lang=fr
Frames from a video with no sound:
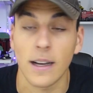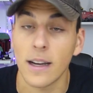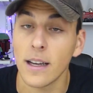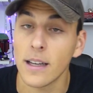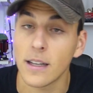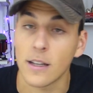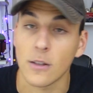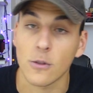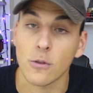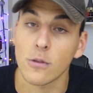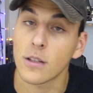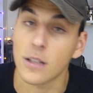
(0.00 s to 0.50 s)
et
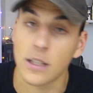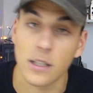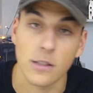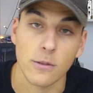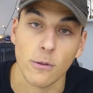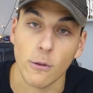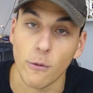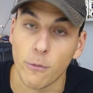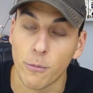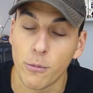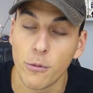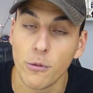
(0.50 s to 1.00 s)
des trucs qui se
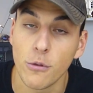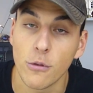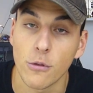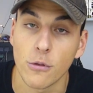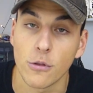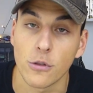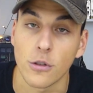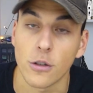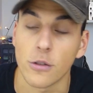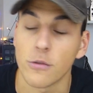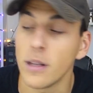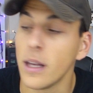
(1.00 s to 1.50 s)
trouvent plus
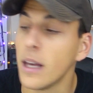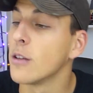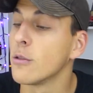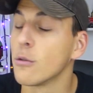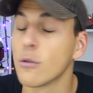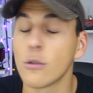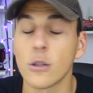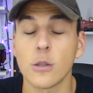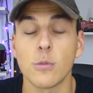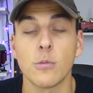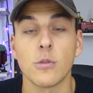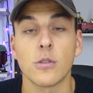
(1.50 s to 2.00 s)
aujourd'hui.
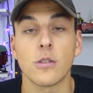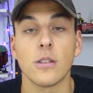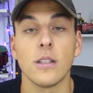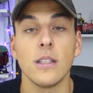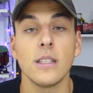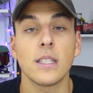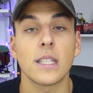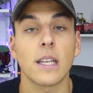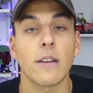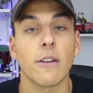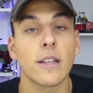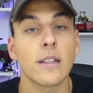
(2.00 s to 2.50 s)
Donc, je me suis dit,
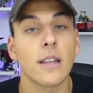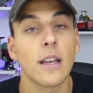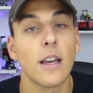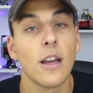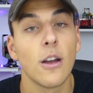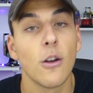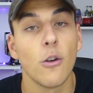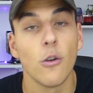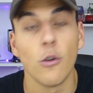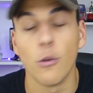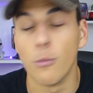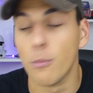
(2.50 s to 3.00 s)
ça va être
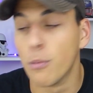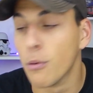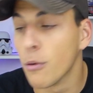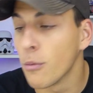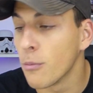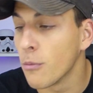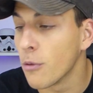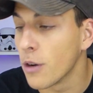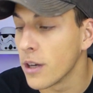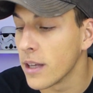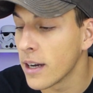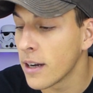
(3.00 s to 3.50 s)
le bon
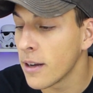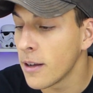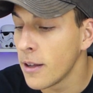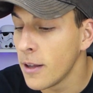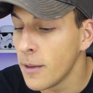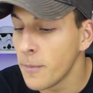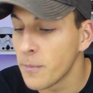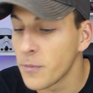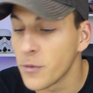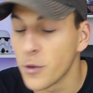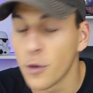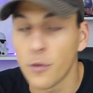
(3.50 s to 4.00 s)
moyen
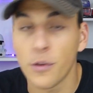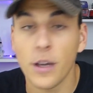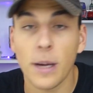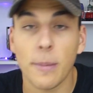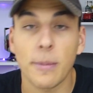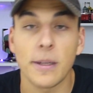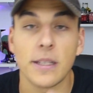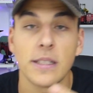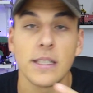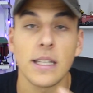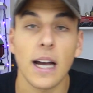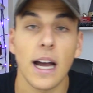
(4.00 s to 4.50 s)
de faire
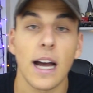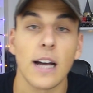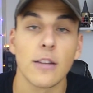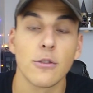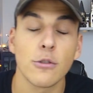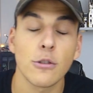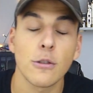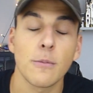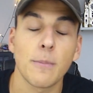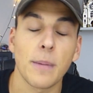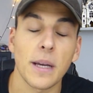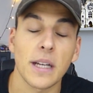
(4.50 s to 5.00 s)
plaisir à
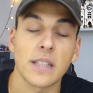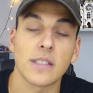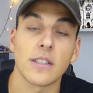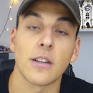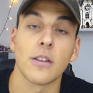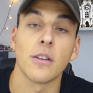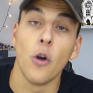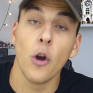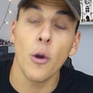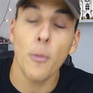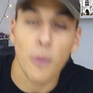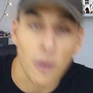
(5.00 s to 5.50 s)
d'autres personnes.
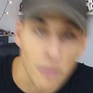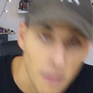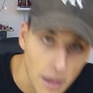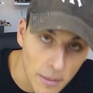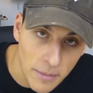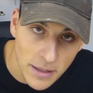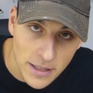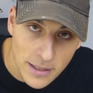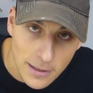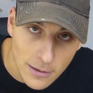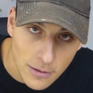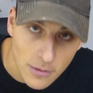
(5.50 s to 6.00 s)
Le problème
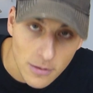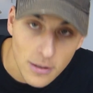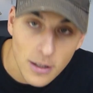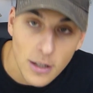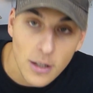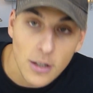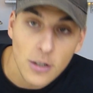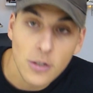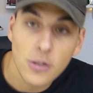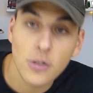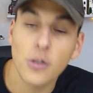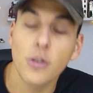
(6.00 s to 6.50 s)
étant
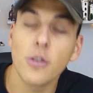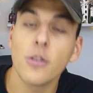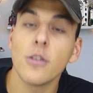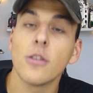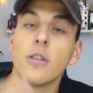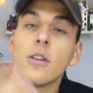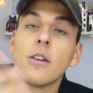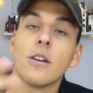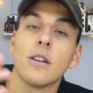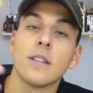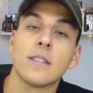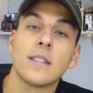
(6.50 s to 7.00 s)

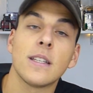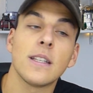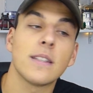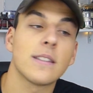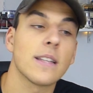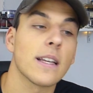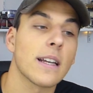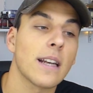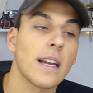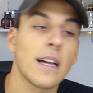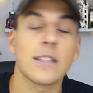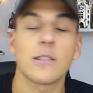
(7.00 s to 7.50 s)
que euh, ces
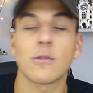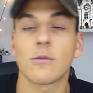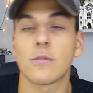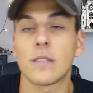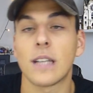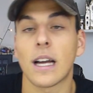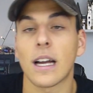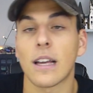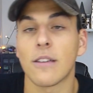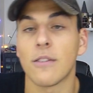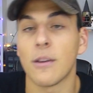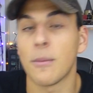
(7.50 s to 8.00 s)
sets-là sont
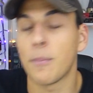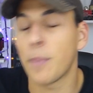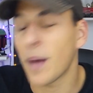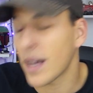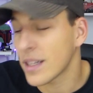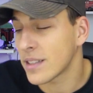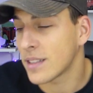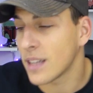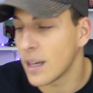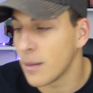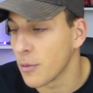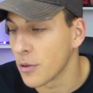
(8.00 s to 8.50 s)
arrivés
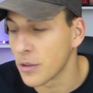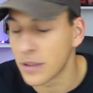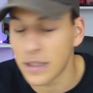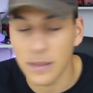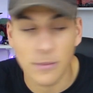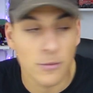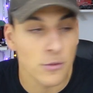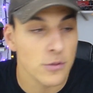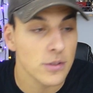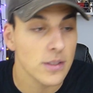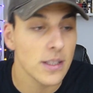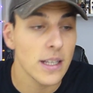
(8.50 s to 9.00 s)
partiellement
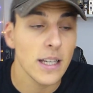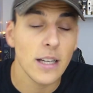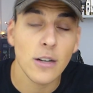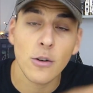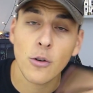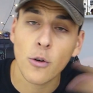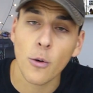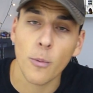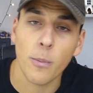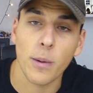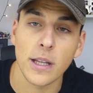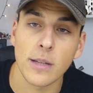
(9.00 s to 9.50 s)
démontés,
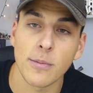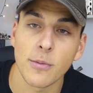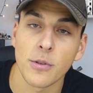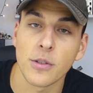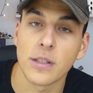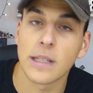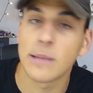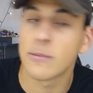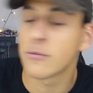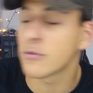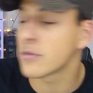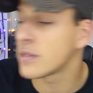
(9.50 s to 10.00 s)
complètement
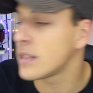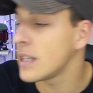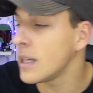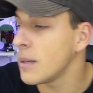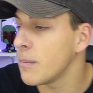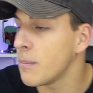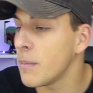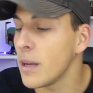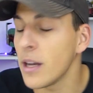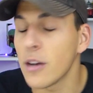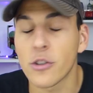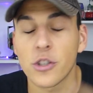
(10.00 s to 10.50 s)
démontés,
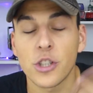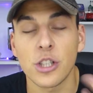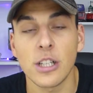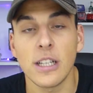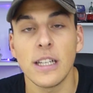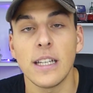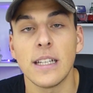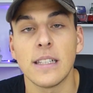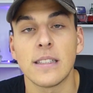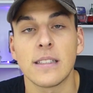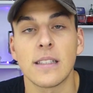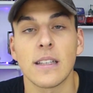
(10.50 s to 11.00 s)
mélangés,
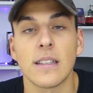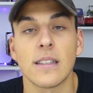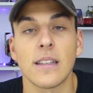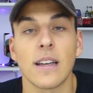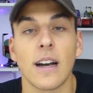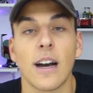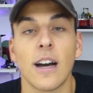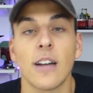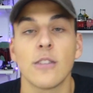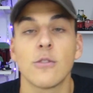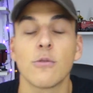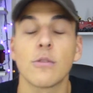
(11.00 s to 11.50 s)
etc.
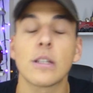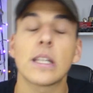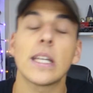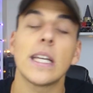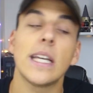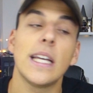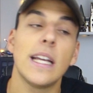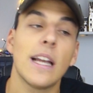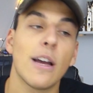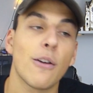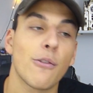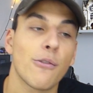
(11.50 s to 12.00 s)
Donc
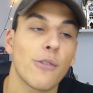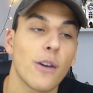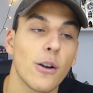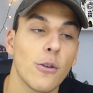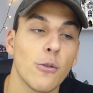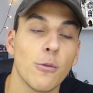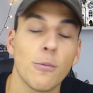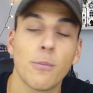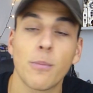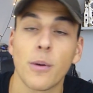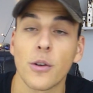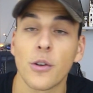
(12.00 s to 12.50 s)
il a
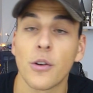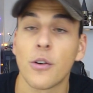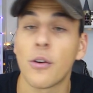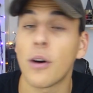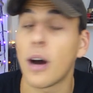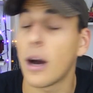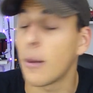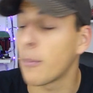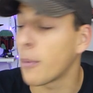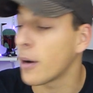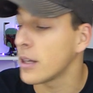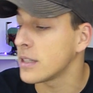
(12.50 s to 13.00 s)
fallu pendant
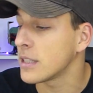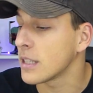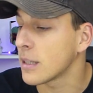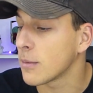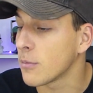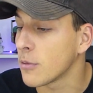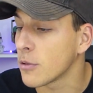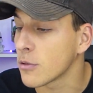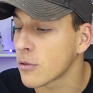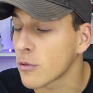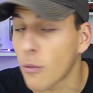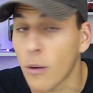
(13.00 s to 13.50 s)

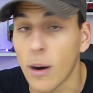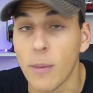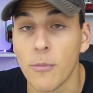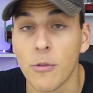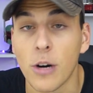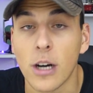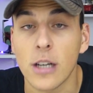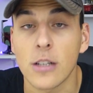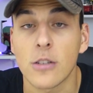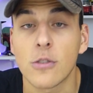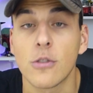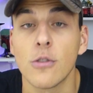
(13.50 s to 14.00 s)
pratiquement 3
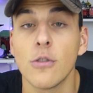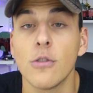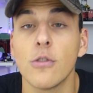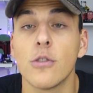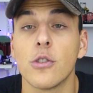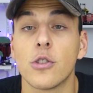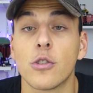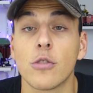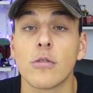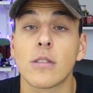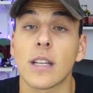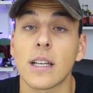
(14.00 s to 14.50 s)
mois que
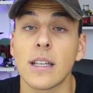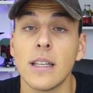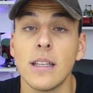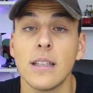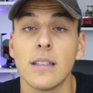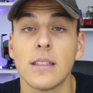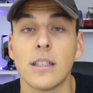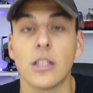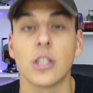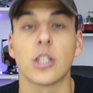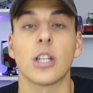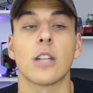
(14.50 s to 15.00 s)
je trie
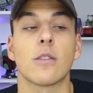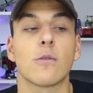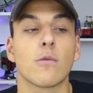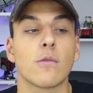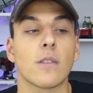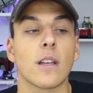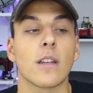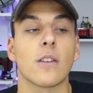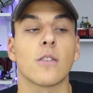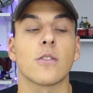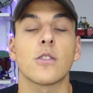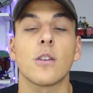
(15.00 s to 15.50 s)
déjà tout
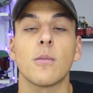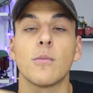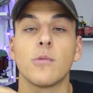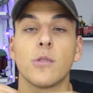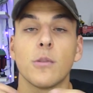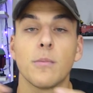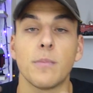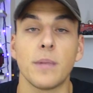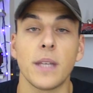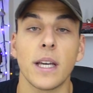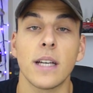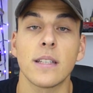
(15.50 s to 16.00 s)
un ensemble de
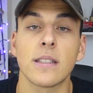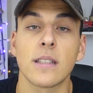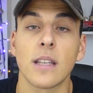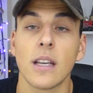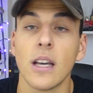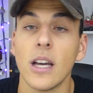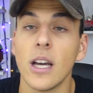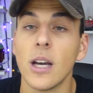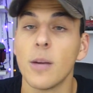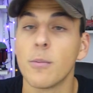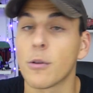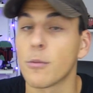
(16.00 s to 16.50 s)
pièces
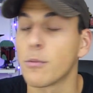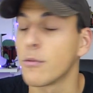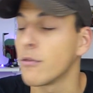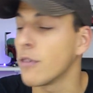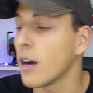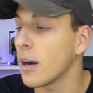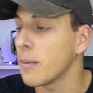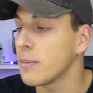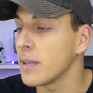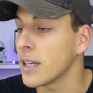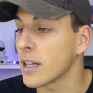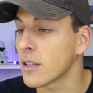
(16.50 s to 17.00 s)
pour
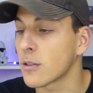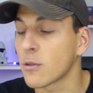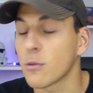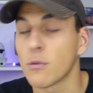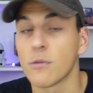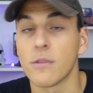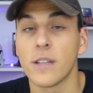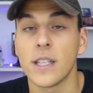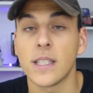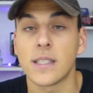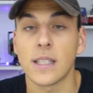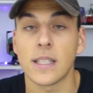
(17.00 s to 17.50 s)
pouvoir m'y
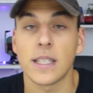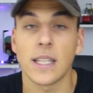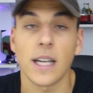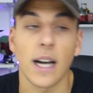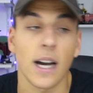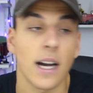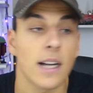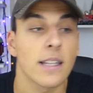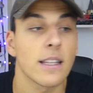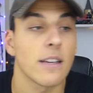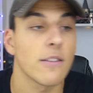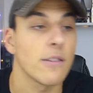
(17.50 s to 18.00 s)
retrouver, etc. Il y
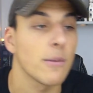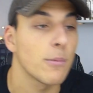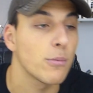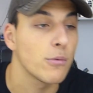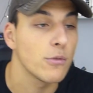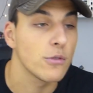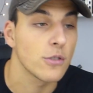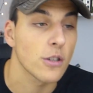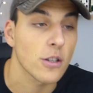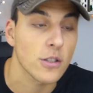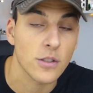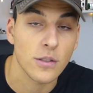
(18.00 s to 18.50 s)
avait
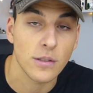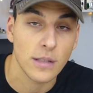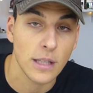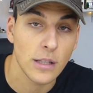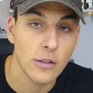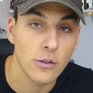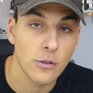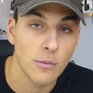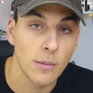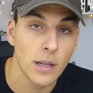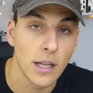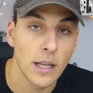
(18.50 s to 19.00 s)
plusieurs centaines
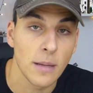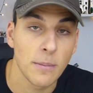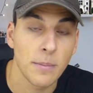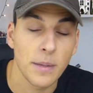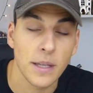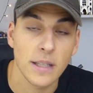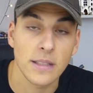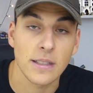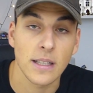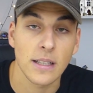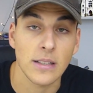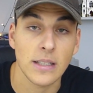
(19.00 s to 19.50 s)
de milliers de
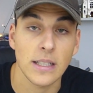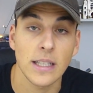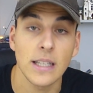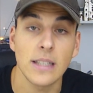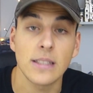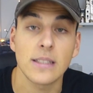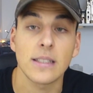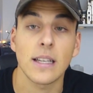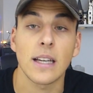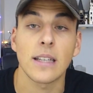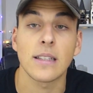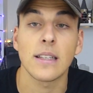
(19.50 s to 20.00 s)
pièces à trier.
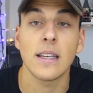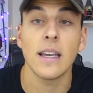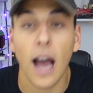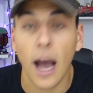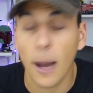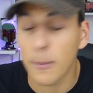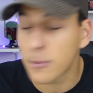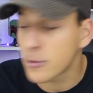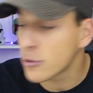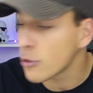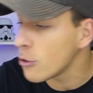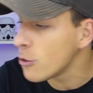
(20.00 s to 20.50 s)
Ça a été
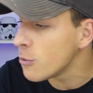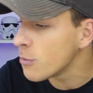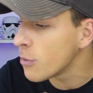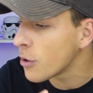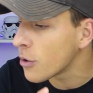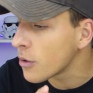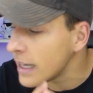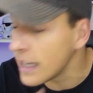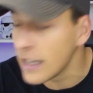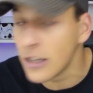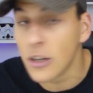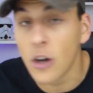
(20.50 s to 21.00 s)

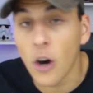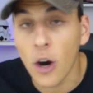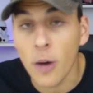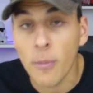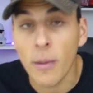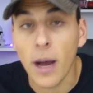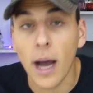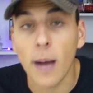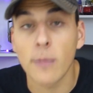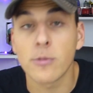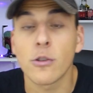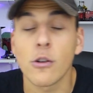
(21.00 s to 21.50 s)
absolument
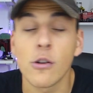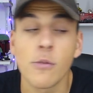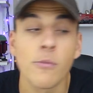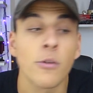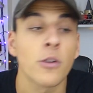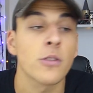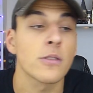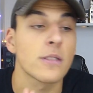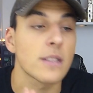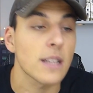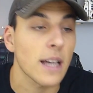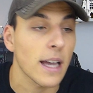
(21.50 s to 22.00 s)
énorme,
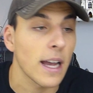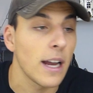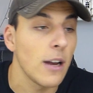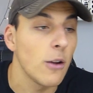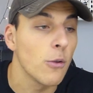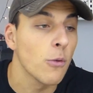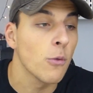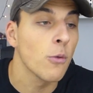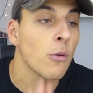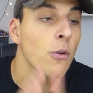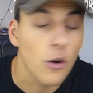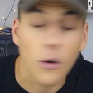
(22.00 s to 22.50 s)
absolument très
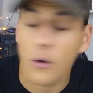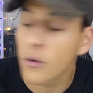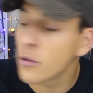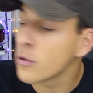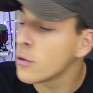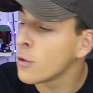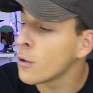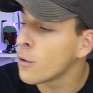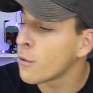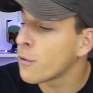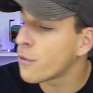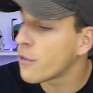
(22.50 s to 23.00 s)
long,
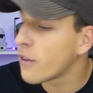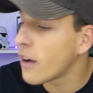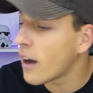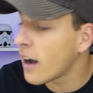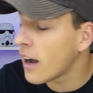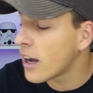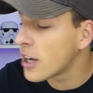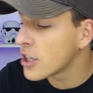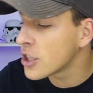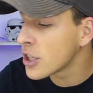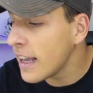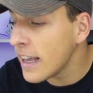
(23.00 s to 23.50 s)

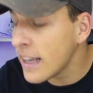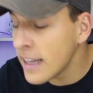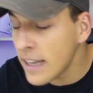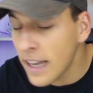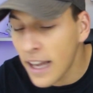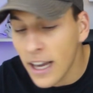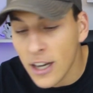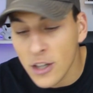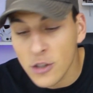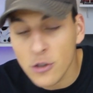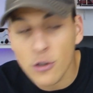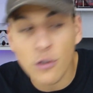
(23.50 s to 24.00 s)
chronophage,
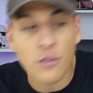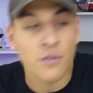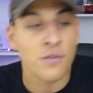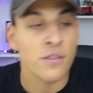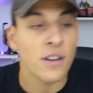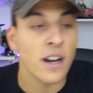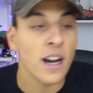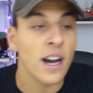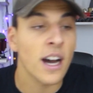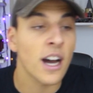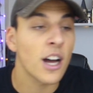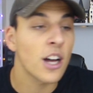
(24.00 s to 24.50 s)

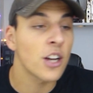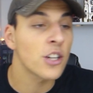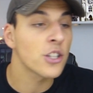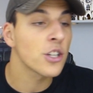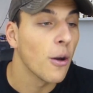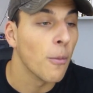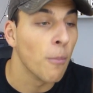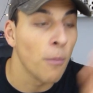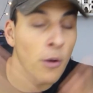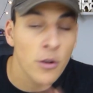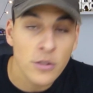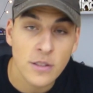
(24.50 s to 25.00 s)
énergophage,
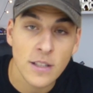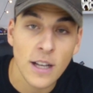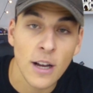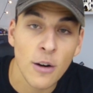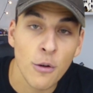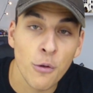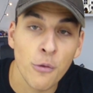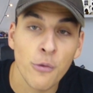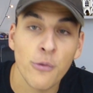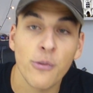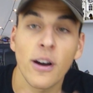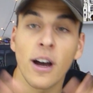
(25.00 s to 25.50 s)

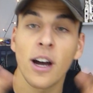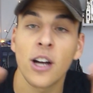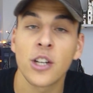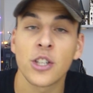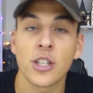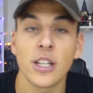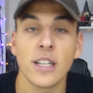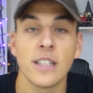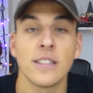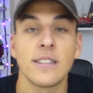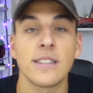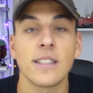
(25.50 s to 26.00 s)

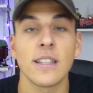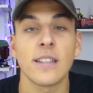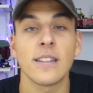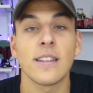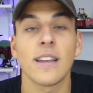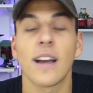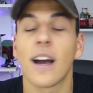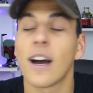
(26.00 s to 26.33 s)
mentalophage, etc.